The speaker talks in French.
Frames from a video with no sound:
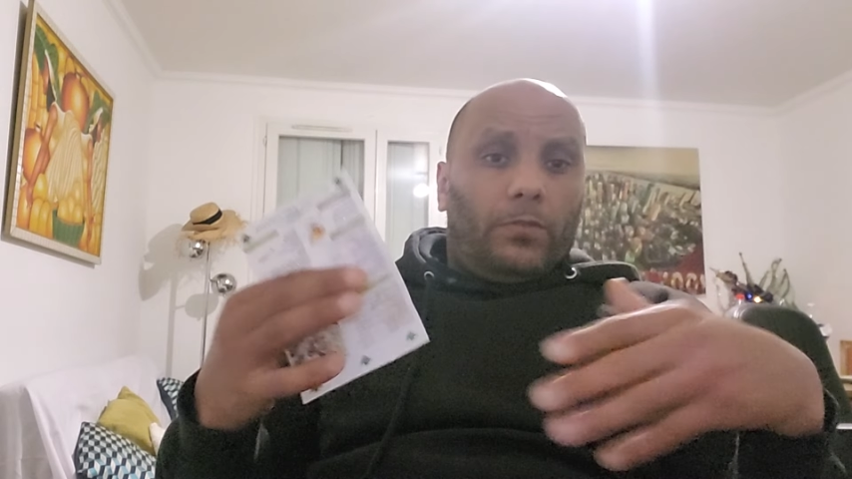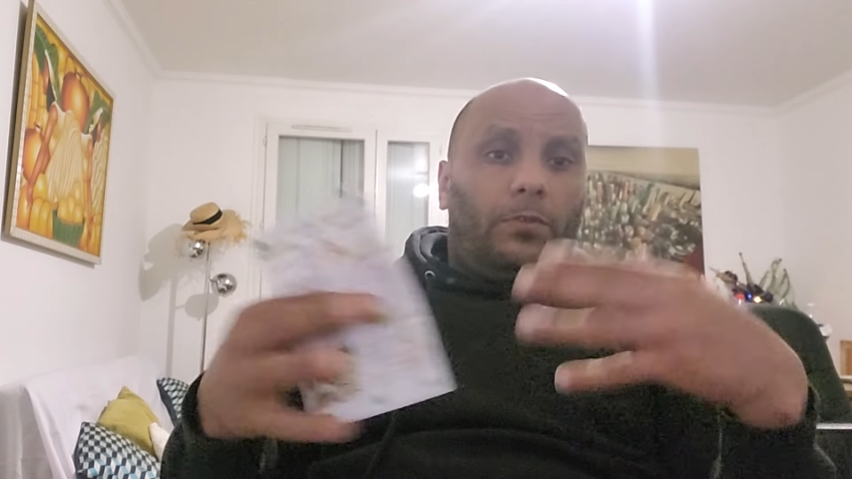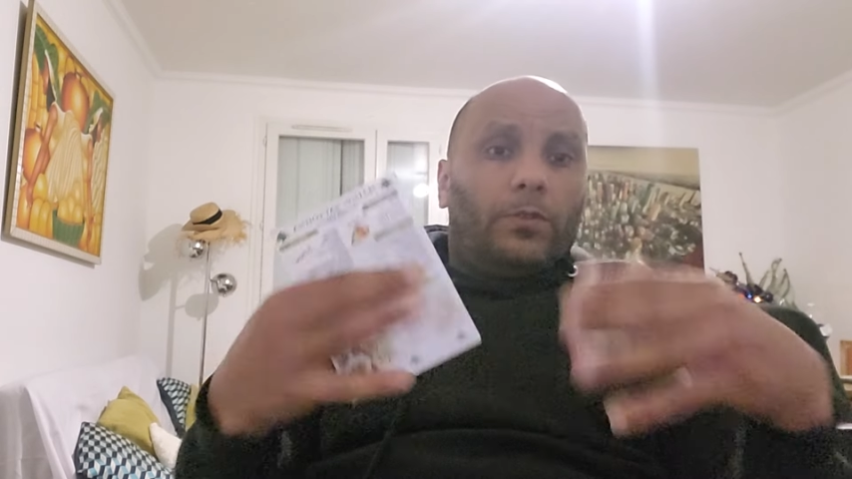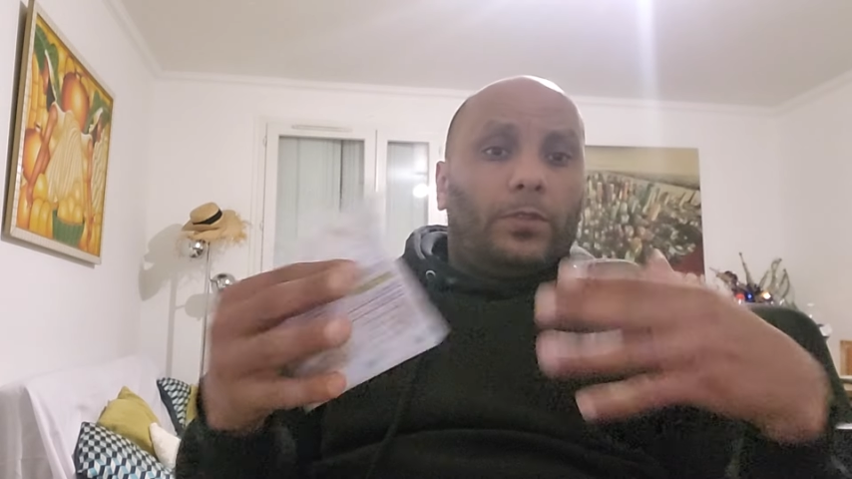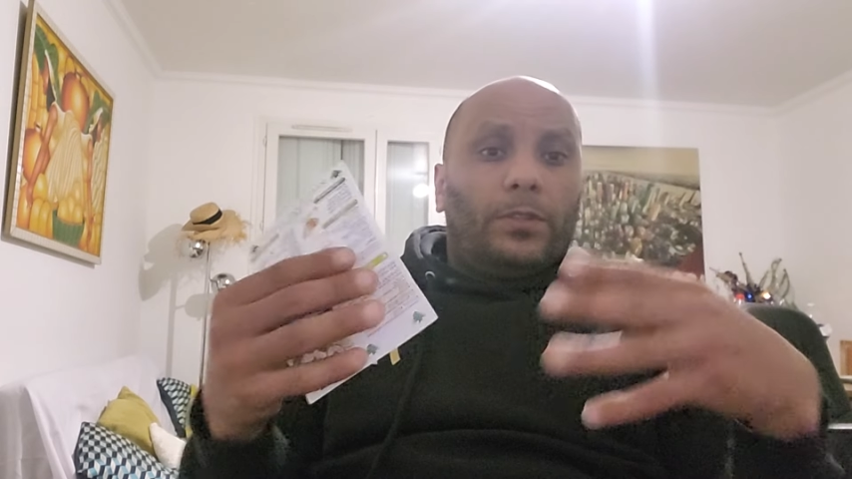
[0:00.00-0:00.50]

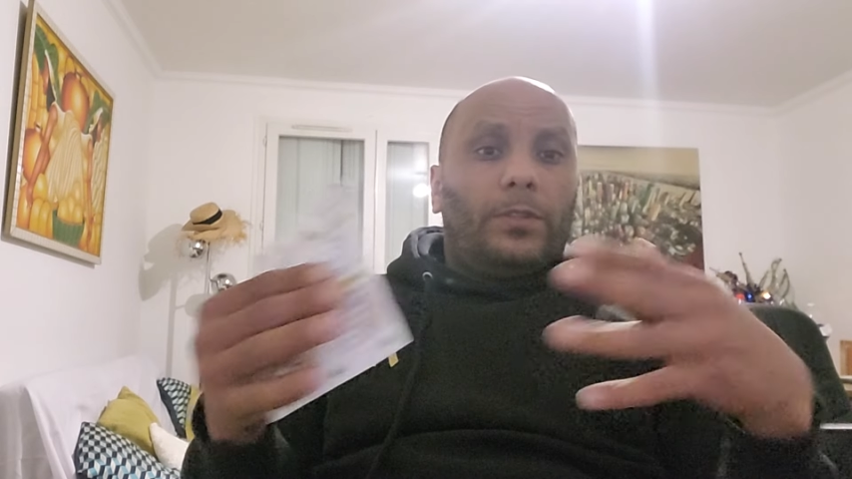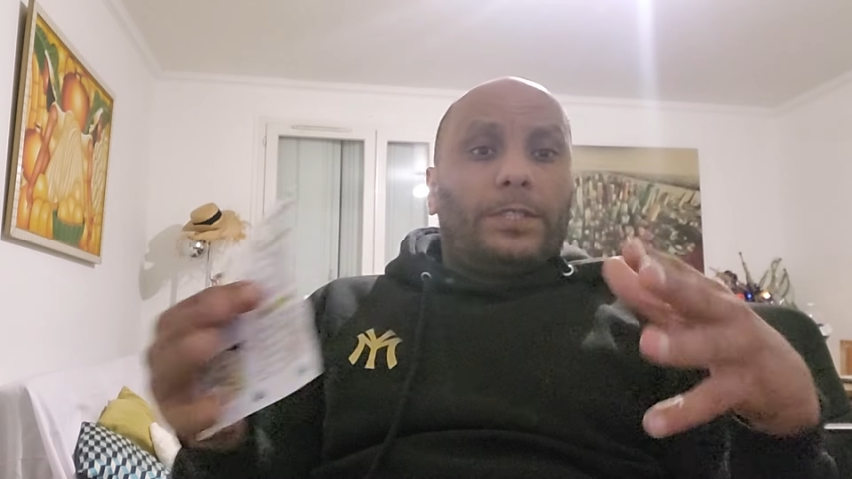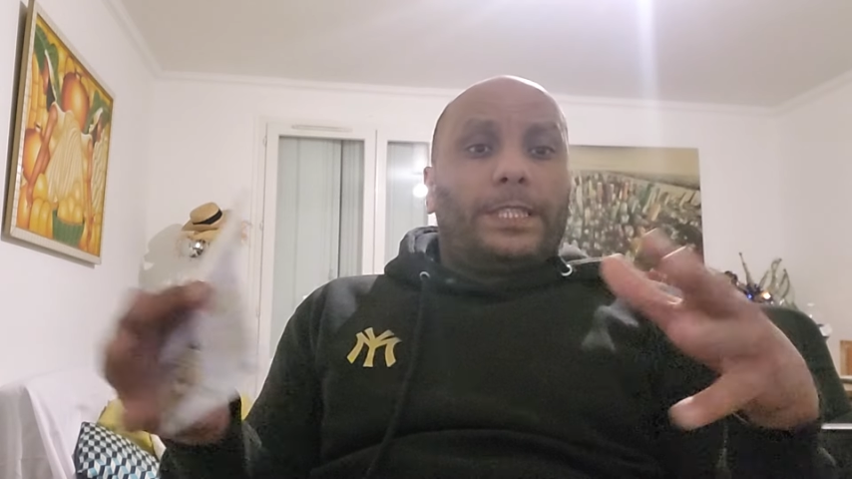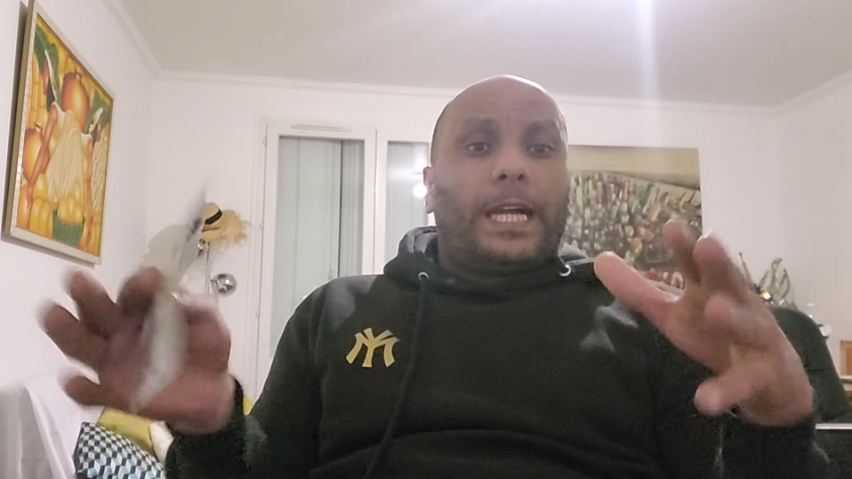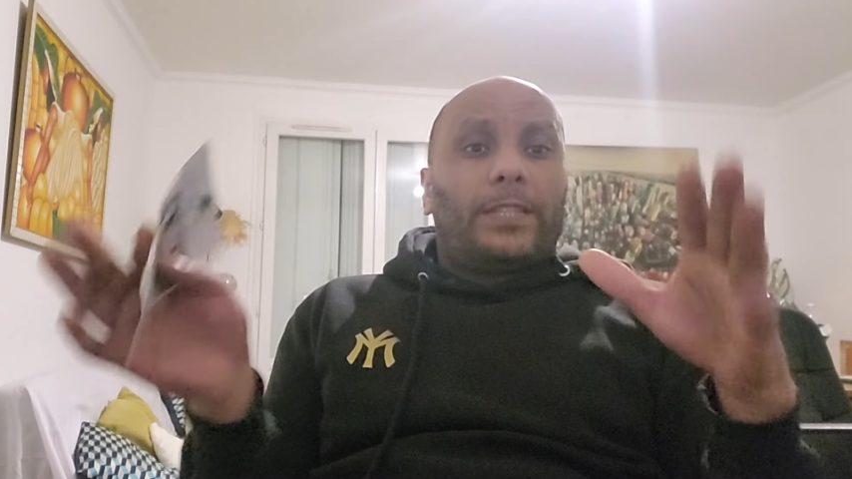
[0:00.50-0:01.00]
le
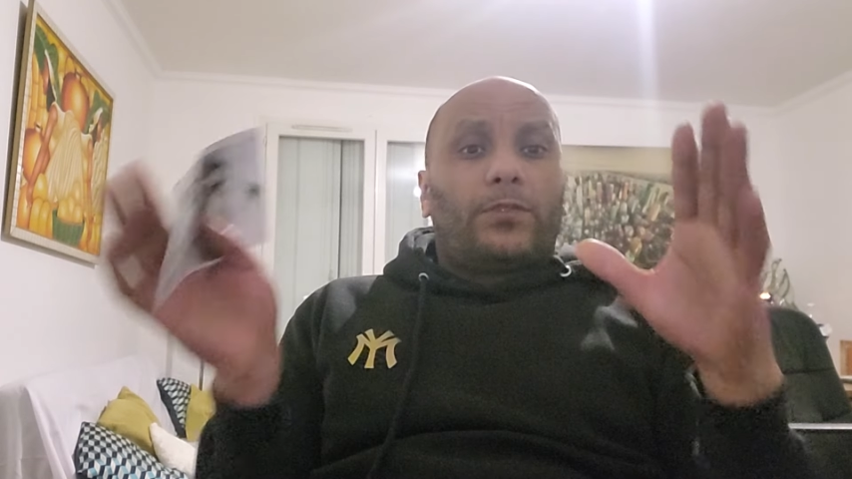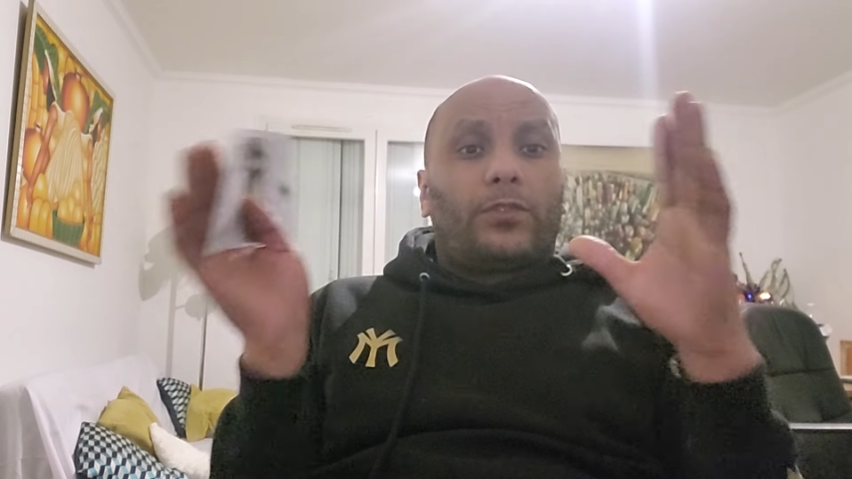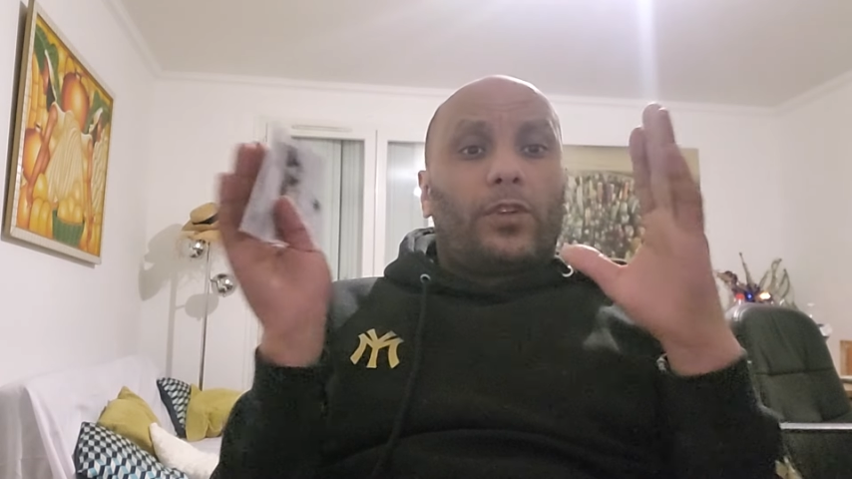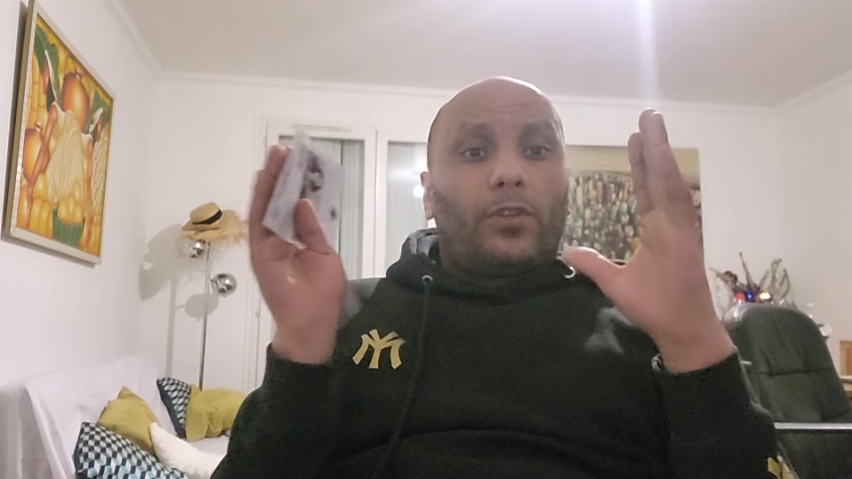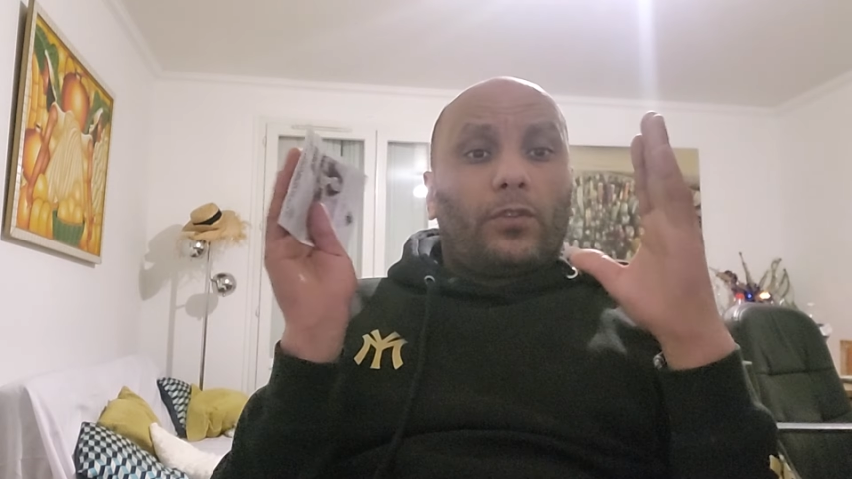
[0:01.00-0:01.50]
tirage au
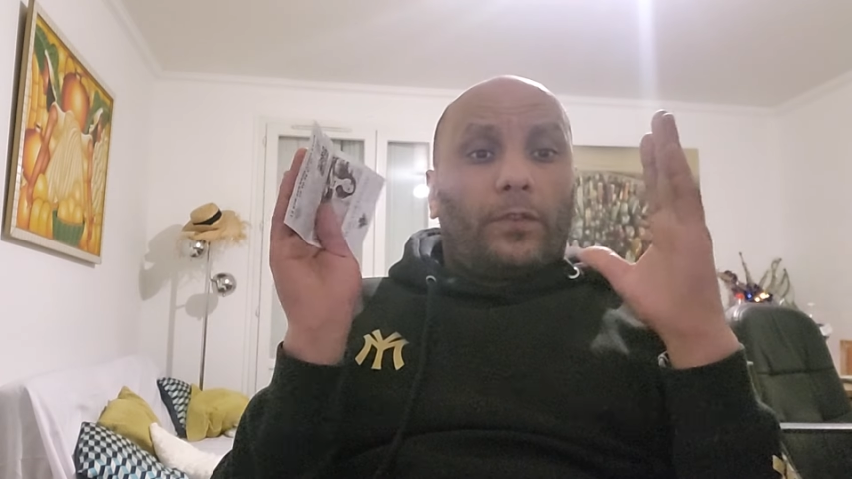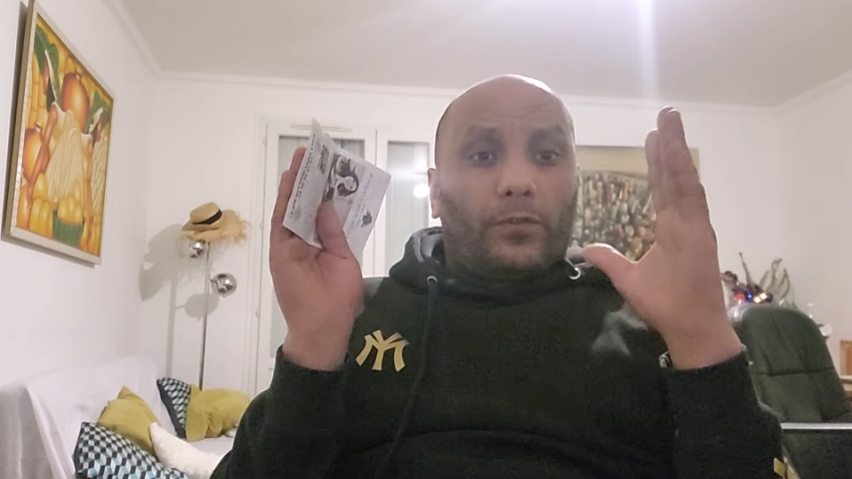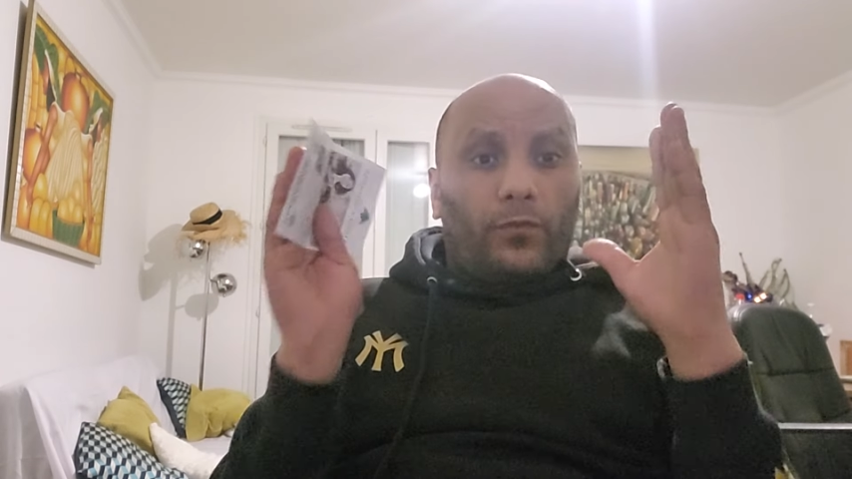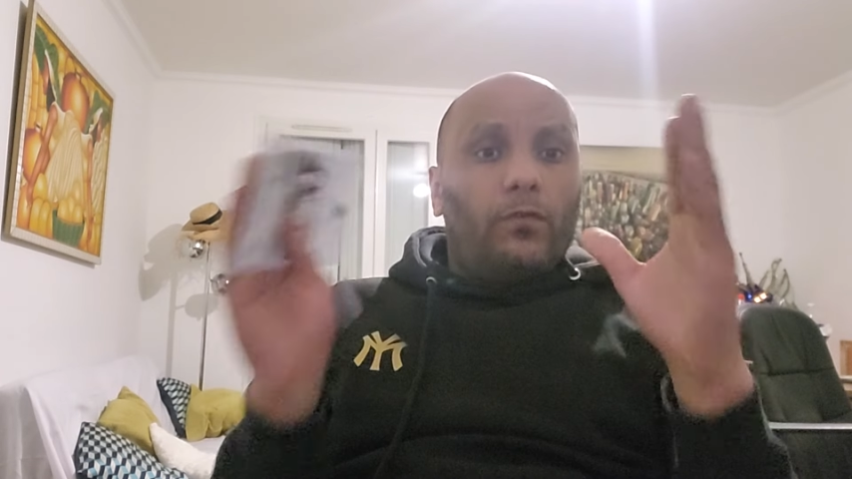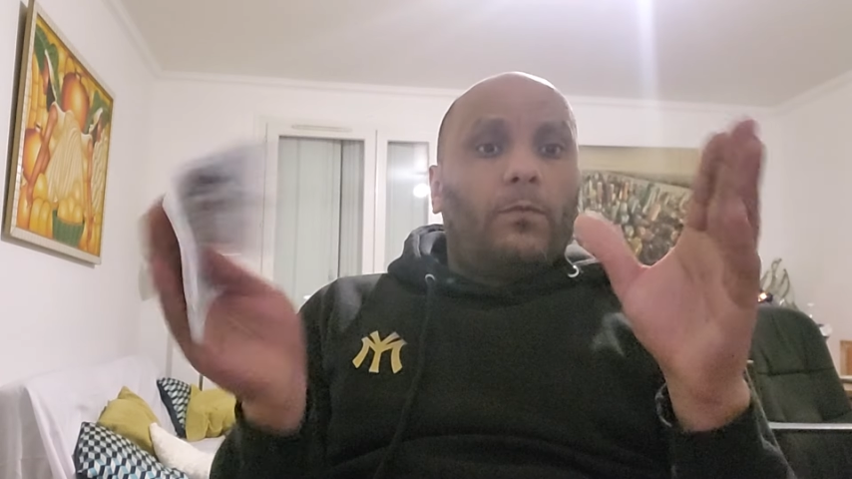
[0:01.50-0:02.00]
sort
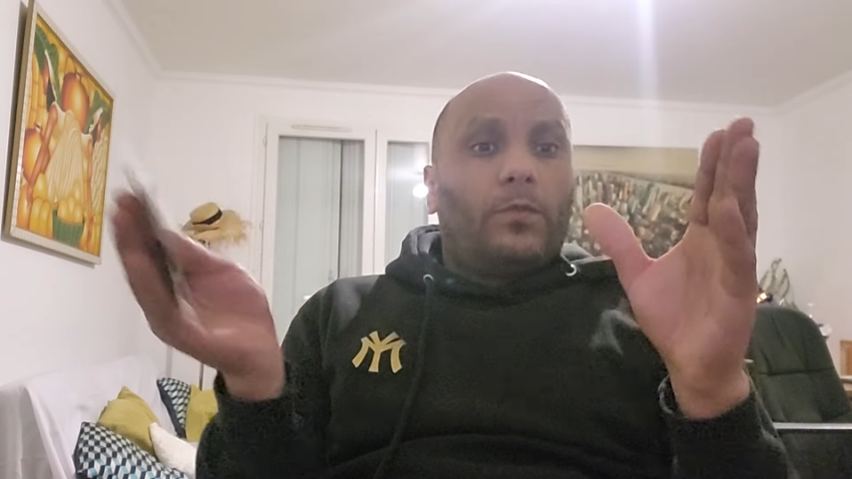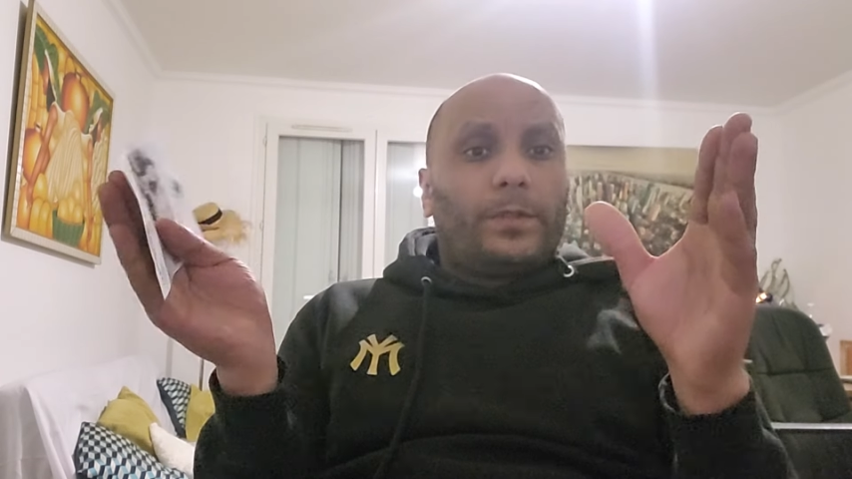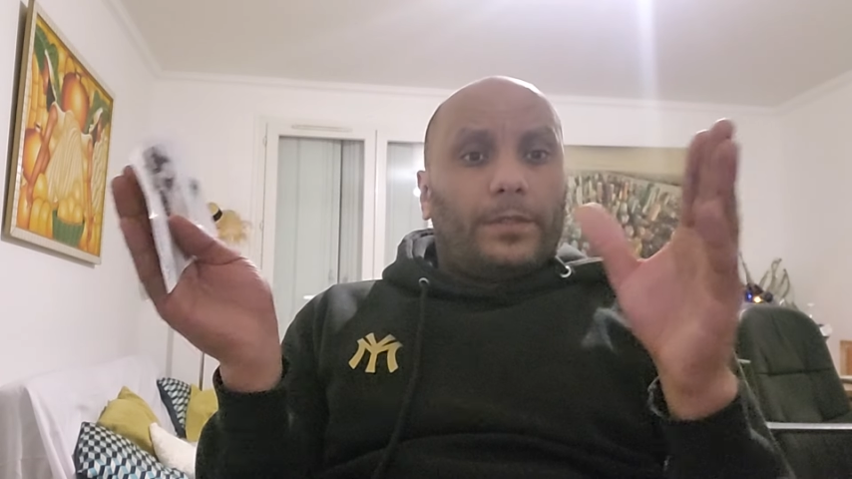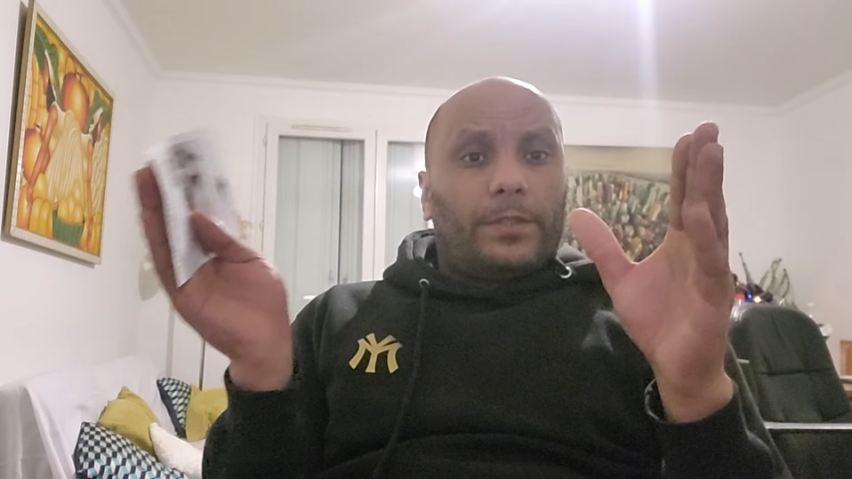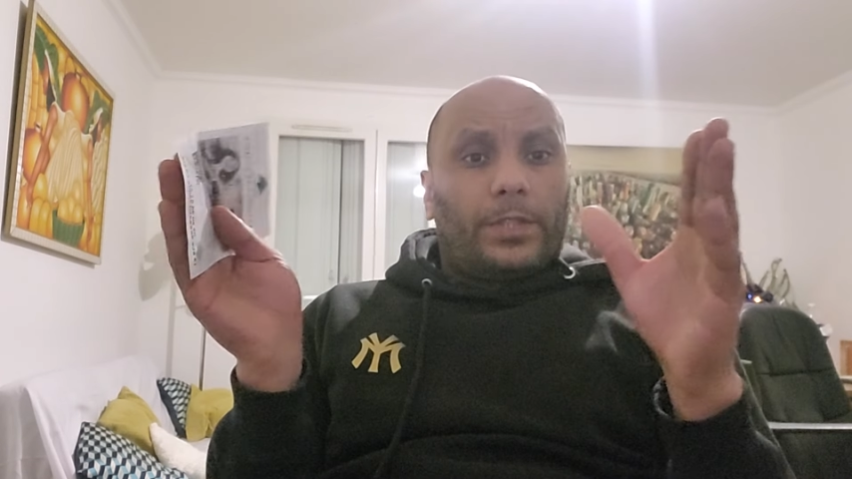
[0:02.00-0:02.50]
devant tout le monde.